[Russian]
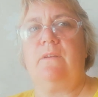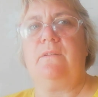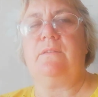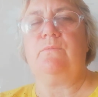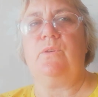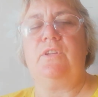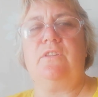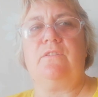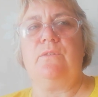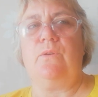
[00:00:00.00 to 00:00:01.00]
Звонит
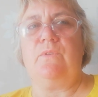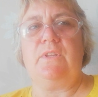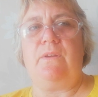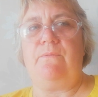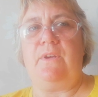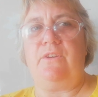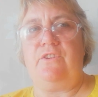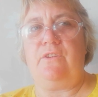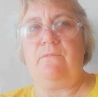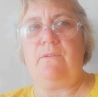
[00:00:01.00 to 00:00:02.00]
снова
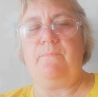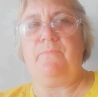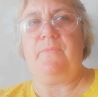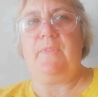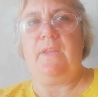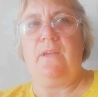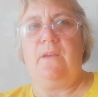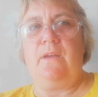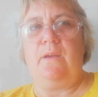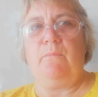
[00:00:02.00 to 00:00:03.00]
навязчиво.
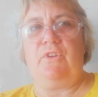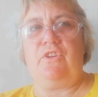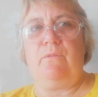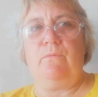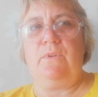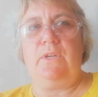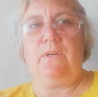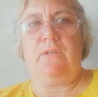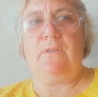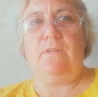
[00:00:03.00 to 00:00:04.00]
Почему не
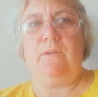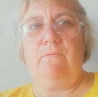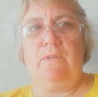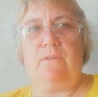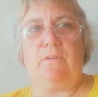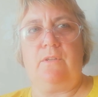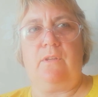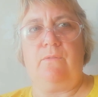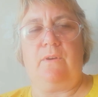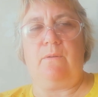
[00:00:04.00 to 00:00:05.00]
хотите выслушать
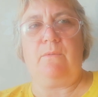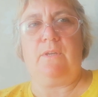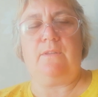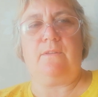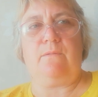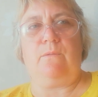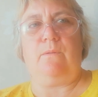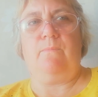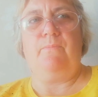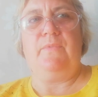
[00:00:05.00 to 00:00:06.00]
информацию?
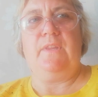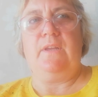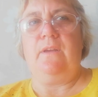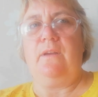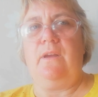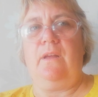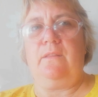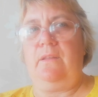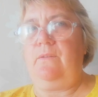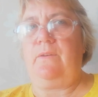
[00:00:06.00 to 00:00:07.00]

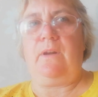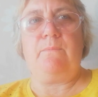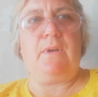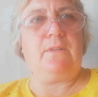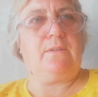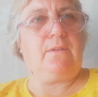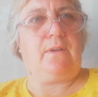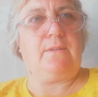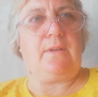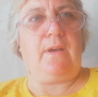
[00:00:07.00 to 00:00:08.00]
Эта информация
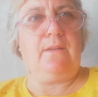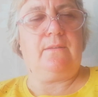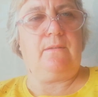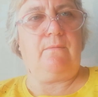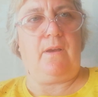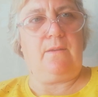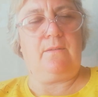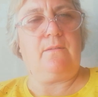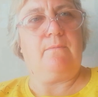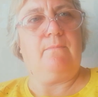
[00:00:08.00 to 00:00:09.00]
касается
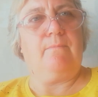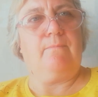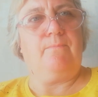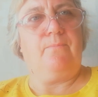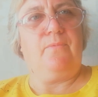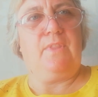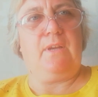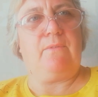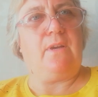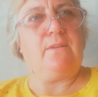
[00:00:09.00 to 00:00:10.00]
вас. На
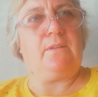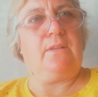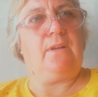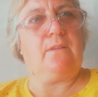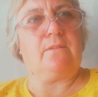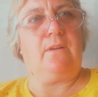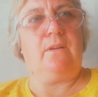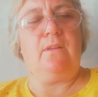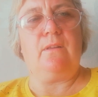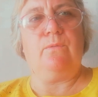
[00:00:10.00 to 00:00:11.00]
вас хотят
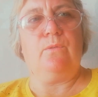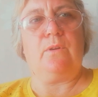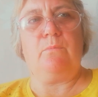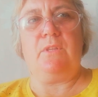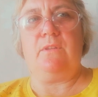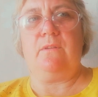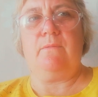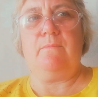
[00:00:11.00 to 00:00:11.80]
кредит оформить.